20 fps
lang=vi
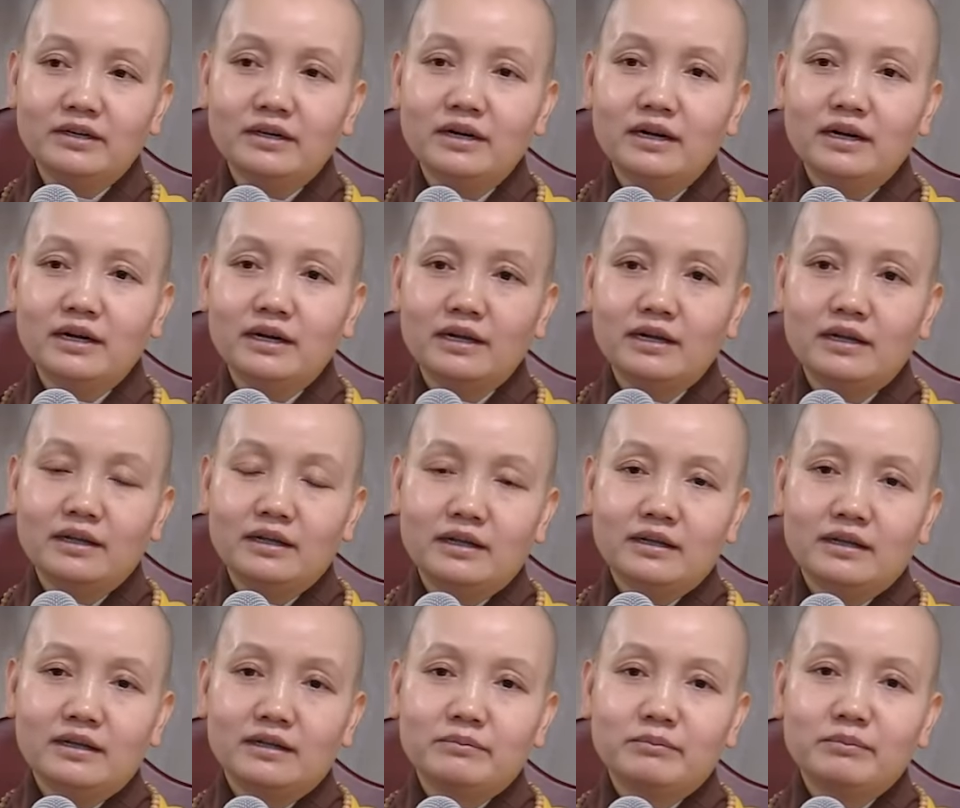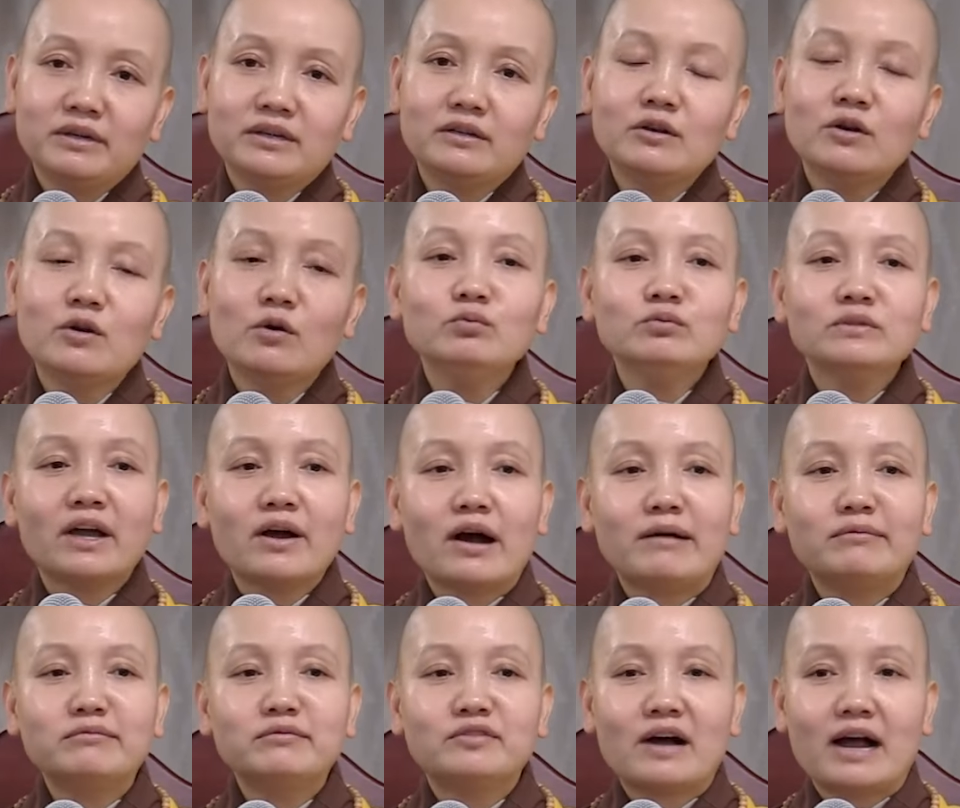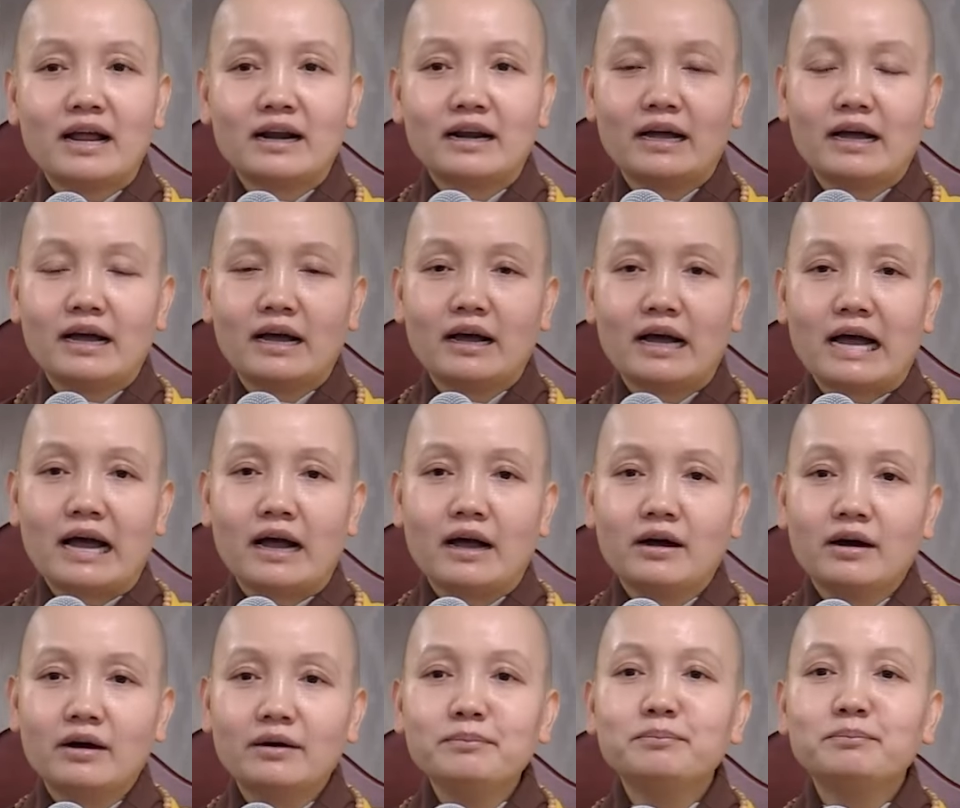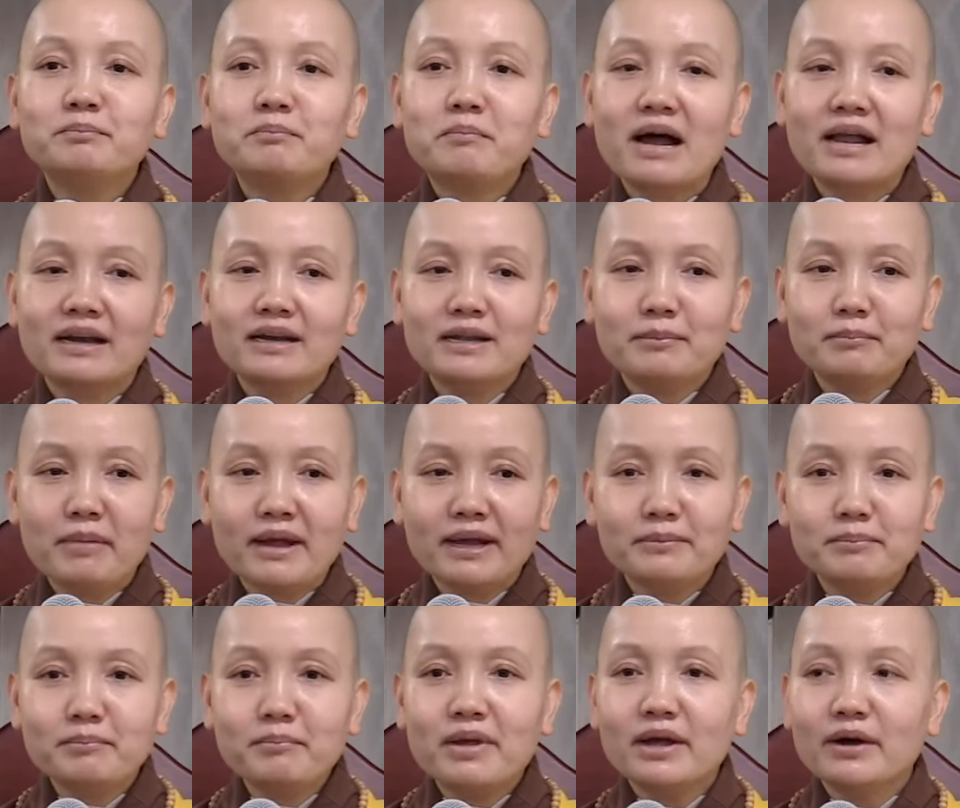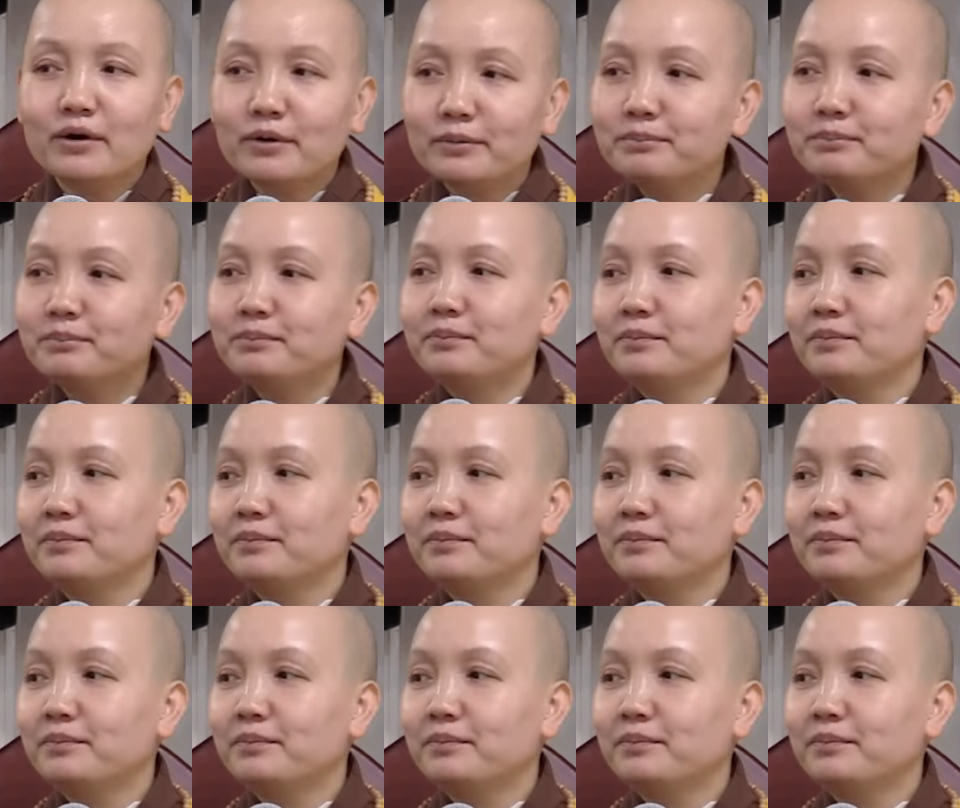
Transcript: nữa, mình đúng theo âm phạn là um mani bách mê hum.